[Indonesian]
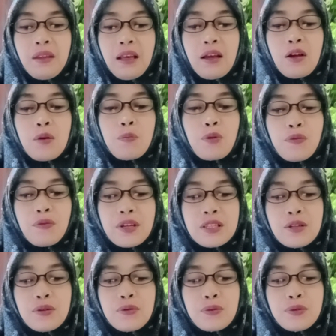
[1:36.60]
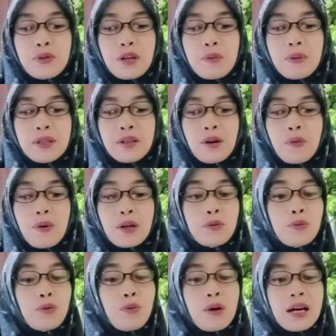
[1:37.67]
Profesi guru juga banyak waktu
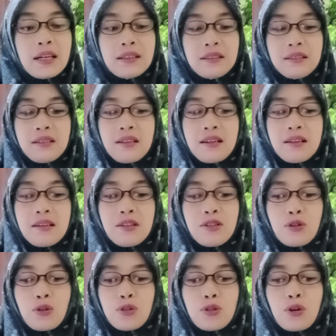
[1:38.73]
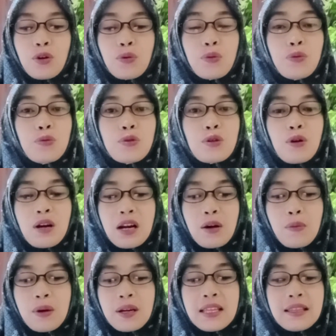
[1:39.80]
luang dan cocok untuk seorang
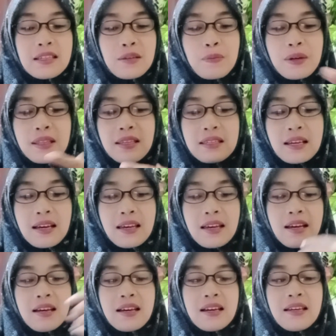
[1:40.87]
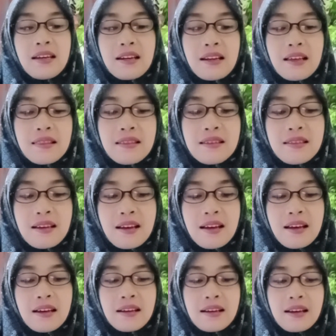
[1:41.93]
wanita seperti saya yang nantinya
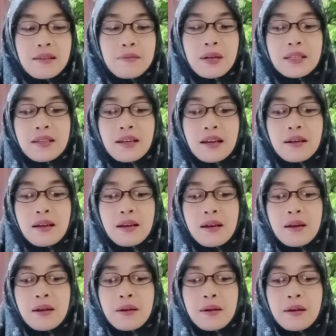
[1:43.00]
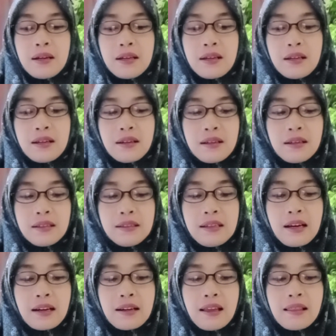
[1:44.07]
akan banyak eh,
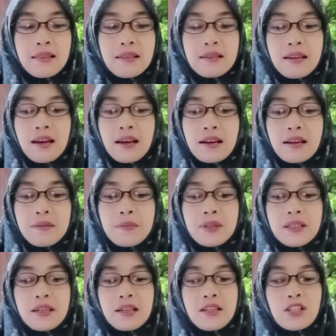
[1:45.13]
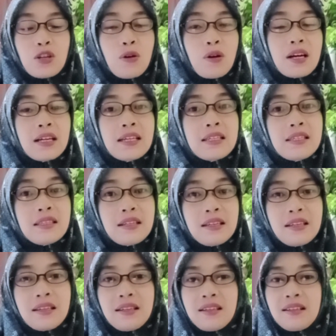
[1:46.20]
yang nantinya akan menjadi seorang
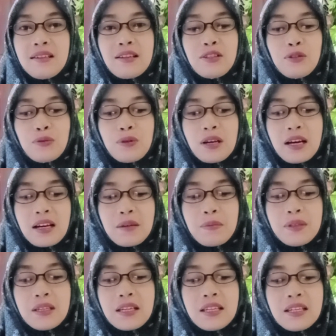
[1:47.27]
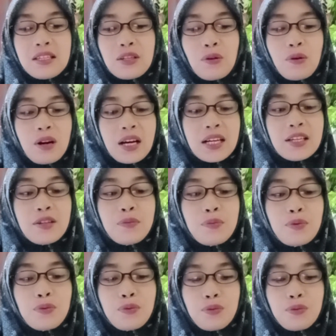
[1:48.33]
istri dan juga akan menjadi seorang ibu.